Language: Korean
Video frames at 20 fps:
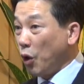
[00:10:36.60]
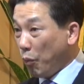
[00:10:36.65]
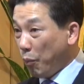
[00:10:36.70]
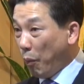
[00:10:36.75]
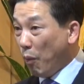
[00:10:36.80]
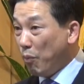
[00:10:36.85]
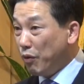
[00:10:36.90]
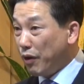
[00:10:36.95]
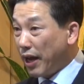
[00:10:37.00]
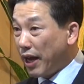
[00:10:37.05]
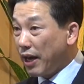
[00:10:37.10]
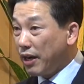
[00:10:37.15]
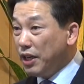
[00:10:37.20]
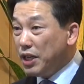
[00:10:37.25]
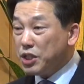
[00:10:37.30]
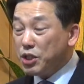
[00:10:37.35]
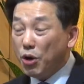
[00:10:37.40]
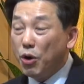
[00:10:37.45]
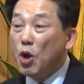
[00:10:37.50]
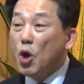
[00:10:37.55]
요 본문에.
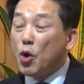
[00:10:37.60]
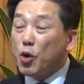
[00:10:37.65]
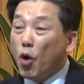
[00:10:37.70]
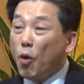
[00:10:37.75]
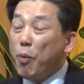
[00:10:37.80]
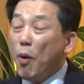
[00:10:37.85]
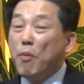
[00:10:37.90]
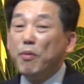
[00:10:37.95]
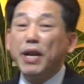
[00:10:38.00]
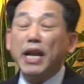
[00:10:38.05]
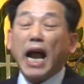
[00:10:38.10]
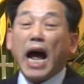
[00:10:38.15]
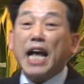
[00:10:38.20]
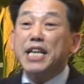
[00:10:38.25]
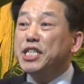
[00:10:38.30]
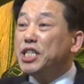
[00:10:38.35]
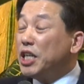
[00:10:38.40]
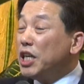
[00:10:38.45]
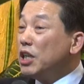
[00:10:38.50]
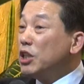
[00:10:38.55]
그래서 요 본문에는
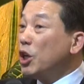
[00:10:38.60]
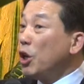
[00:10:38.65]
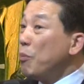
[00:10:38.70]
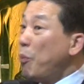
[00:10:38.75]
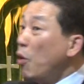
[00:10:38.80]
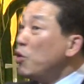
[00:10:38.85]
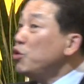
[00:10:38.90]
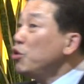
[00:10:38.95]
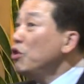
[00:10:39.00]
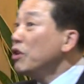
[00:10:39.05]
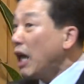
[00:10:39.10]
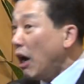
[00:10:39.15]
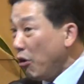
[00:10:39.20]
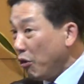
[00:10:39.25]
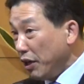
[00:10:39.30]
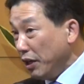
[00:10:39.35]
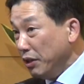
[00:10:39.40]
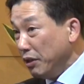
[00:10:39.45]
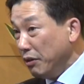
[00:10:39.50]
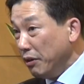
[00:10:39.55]
안식일들이 복수로
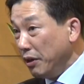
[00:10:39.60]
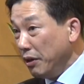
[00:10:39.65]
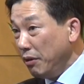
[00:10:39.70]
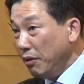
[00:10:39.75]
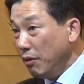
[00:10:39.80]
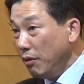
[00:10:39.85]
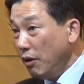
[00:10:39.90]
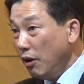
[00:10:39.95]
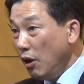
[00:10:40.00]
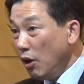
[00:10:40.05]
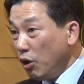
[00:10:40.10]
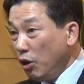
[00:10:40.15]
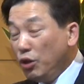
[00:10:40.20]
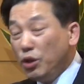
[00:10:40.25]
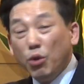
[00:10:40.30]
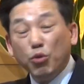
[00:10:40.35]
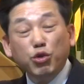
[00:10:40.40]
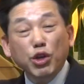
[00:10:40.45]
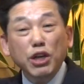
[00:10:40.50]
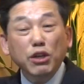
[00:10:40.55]
나오고 있는 거예요.
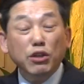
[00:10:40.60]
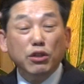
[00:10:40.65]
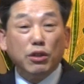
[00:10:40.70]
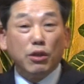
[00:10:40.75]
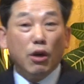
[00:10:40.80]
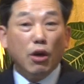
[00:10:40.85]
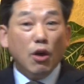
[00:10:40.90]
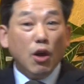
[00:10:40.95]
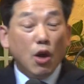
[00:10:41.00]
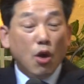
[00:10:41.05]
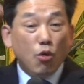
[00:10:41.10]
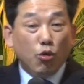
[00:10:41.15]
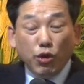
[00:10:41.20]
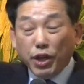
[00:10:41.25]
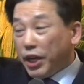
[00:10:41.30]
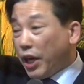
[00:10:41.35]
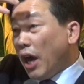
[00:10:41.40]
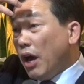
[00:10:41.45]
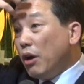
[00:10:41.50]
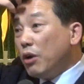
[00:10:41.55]
그런데 우리는
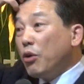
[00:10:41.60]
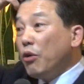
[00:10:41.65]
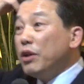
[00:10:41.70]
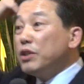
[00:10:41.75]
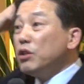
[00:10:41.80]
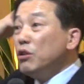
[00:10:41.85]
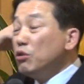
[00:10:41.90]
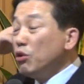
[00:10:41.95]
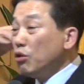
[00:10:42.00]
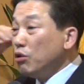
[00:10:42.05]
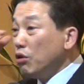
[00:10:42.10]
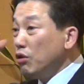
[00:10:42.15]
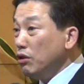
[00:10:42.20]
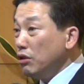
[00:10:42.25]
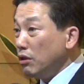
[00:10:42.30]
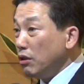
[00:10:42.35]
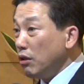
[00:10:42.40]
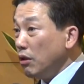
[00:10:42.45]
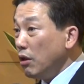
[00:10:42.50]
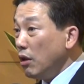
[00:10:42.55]
우리 개혁교회
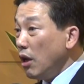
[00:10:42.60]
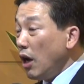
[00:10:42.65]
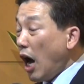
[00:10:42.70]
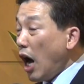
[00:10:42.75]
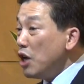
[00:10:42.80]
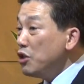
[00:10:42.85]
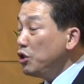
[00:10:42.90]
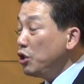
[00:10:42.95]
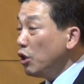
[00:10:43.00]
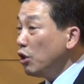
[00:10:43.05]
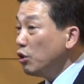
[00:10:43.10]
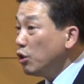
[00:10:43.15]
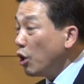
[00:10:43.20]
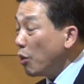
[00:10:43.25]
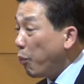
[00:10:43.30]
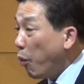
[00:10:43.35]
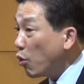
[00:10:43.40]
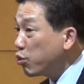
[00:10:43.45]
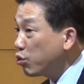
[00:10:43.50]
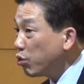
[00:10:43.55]
성도들은
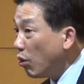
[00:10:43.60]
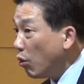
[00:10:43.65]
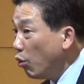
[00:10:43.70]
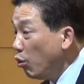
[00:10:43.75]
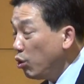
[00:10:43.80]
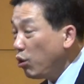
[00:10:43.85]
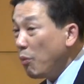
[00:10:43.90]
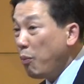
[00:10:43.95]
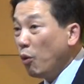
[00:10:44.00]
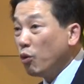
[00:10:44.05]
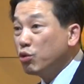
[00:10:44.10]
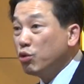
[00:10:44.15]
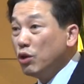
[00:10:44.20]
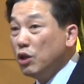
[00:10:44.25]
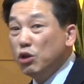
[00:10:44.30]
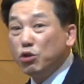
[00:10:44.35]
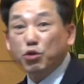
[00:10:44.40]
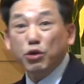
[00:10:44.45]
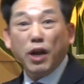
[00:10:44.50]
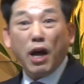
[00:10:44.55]
안식일들이 복수, 오대
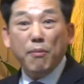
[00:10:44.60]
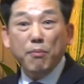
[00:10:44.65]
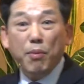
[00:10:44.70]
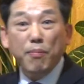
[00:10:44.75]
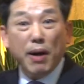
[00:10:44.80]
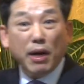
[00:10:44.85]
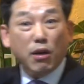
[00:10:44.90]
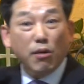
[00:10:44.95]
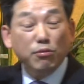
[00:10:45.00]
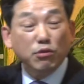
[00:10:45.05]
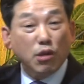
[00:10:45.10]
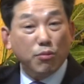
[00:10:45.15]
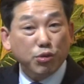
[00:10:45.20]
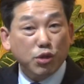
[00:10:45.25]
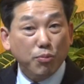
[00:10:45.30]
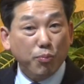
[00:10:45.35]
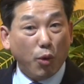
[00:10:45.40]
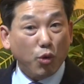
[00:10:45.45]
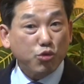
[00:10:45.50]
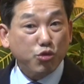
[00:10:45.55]
복수 일주일에 한 번밖에 없는데
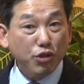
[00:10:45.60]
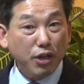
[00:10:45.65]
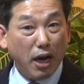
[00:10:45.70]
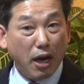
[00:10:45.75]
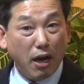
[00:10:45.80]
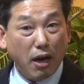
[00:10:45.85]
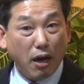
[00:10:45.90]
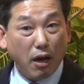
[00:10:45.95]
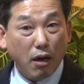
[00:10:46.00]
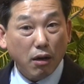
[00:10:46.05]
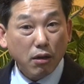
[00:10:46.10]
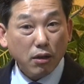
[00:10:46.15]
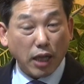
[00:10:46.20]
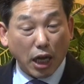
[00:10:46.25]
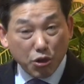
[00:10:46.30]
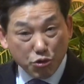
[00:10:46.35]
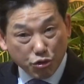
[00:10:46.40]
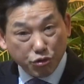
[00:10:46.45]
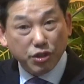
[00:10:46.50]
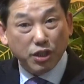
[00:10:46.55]
무슨 복수냐?
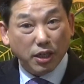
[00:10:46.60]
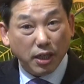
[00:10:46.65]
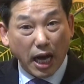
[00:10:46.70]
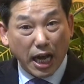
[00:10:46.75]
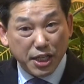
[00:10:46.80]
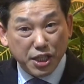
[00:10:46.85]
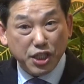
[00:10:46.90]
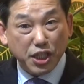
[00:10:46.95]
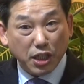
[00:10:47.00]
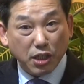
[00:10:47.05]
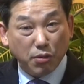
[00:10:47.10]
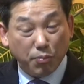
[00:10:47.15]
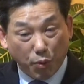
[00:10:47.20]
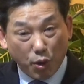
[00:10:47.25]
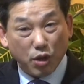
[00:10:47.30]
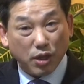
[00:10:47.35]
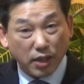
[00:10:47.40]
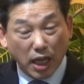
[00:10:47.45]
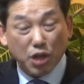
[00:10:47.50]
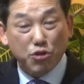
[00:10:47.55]
단수지, 안식일은
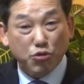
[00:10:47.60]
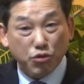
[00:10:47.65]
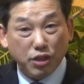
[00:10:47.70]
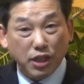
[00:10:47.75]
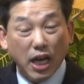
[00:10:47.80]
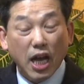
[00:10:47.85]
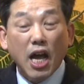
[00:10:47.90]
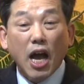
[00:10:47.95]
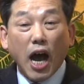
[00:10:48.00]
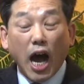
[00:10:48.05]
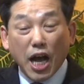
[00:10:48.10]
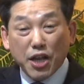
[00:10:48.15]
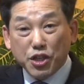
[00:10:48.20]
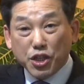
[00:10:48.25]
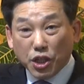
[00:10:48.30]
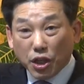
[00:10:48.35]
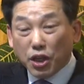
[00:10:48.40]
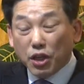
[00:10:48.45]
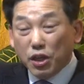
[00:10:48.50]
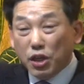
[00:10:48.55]
복, 단수지.
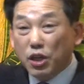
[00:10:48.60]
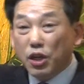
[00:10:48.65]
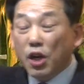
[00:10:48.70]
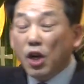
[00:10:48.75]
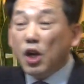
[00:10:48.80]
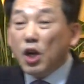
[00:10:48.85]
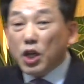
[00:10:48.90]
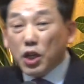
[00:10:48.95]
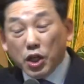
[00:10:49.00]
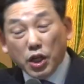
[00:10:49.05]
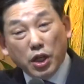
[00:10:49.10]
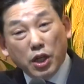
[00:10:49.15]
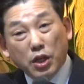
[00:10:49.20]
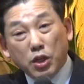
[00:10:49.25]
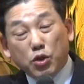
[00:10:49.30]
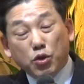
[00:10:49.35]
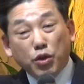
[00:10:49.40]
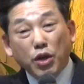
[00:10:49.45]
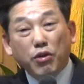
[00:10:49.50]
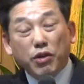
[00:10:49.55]

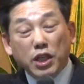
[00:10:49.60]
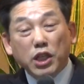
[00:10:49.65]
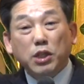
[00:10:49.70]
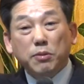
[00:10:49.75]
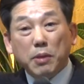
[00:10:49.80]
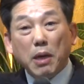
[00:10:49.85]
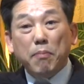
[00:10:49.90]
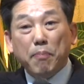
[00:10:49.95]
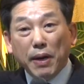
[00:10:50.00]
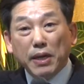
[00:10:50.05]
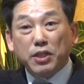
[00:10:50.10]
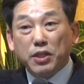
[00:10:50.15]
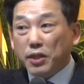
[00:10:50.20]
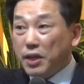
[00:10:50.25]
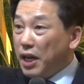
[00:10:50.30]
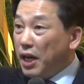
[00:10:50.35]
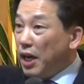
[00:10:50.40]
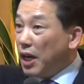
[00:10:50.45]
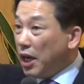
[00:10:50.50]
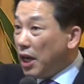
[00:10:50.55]
안식일을 출력 20장
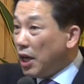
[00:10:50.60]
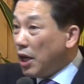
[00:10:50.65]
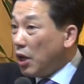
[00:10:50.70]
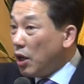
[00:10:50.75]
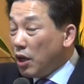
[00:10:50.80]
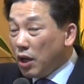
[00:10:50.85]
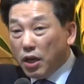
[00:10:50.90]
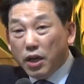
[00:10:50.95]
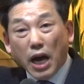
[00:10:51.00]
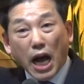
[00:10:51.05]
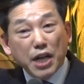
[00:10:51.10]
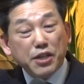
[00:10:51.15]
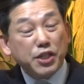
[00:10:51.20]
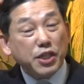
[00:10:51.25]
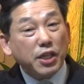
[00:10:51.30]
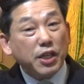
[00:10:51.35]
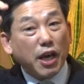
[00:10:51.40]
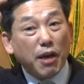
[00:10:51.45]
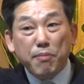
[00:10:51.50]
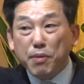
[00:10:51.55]
8절에
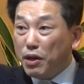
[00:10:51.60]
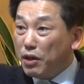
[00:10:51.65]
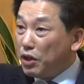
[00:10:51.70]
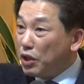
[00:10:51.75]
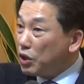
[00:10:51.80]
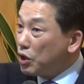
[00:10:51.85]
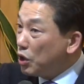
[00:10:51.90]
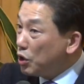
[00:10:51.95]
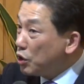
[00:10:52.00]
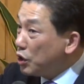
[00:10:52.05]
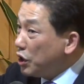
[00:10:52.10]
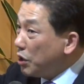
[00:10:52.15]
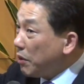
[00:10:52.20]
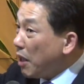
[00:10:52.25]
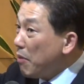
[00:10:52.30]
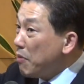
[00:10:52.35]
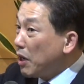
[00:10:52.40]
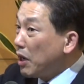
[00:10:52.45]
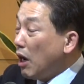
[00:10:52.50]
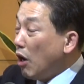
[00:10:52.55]
안식 계명, 그
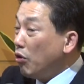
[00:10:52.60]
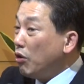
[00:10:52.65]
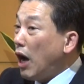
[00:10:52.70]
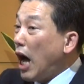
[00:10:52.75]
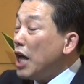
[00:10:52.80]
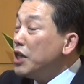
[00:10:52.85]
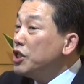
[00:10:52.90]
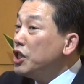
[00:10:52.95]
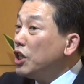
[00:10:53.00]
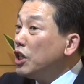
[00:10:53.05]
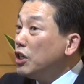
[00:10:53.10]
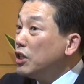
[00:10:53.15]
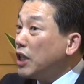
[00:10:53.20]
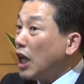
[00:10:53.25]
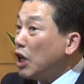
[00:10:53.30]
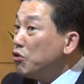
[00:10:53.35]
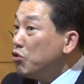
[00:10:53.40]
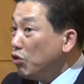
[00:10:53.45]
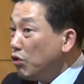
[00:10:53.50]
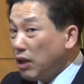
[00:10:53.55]
10계명이 나오는
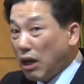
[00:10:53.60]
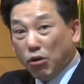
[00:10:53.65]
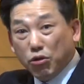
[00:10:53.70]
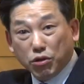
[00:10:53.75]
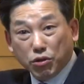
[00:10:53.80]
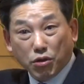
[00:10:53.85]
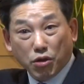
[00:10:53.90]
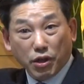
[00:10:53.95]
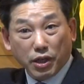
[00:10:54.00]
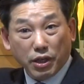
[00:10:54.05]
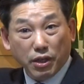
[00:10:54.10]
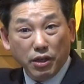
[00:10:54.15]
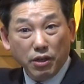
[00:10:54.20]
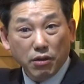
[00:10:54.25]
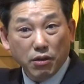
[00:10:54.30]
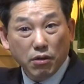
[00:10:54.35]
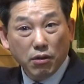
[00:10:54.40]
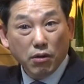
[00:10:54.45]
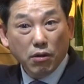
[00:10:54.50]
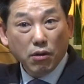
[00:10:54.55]
안식일은 단수로 나오거든
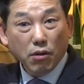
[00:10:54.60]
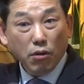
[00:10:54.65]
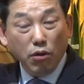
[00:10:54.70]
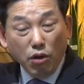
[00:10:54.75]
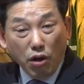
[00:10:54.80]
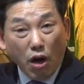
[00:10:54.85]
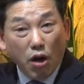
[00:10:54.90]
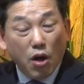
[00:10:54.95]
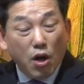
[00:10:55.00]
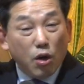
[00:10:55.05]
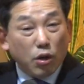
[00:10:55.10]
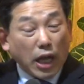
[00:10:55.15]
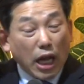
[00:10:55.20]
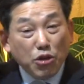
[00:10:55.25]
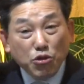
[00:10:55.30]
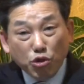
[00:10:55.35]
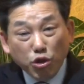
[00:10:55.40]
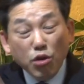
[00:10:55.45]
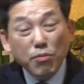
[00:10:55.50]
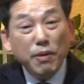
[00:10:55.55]
거기. 그러니까
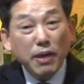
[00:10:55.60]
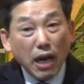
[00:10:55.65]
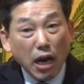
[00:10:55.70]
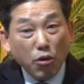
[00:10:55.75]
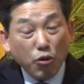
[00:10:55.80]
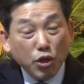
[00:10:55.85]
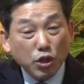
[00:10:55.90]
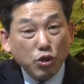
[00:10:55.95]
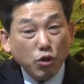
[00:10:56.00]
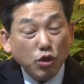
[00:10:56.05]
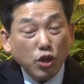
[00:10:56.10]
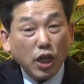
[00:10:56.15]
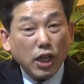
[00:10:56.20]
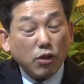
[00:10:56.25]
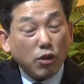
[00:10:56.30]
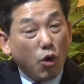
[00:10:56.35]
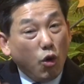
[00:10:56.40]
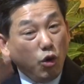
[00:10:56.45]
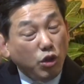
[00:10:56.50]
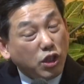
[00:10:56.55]
단수로만 알고 있지
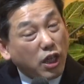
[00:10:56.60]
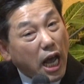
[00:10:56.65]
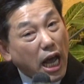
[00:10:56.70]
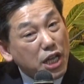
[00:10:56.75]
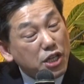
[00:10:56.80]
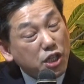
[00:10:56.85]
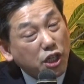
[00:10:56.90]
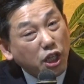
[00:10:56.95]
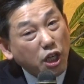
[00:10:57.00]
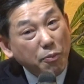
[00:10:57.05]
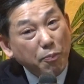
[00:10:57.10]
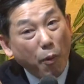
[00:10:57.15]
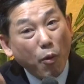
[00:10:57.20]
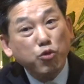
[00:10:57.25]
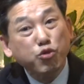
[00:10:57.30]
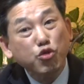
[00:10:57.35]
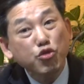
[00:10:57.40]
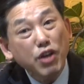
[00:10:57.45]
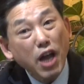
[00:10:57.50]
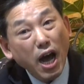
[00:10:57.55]
어떻게 어떻게 안식일이
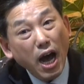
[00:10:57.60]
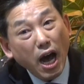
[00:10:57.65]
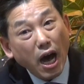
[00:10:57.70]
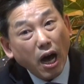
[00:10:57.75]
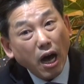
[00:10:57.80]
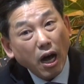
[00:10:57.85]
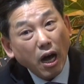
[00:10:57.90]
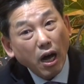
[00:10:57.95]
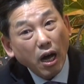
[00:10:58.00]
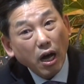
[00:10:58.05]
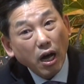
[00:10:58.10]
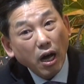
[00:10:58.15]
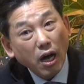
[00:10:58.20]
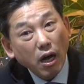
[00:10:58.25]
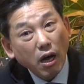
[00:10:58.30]
복수냐?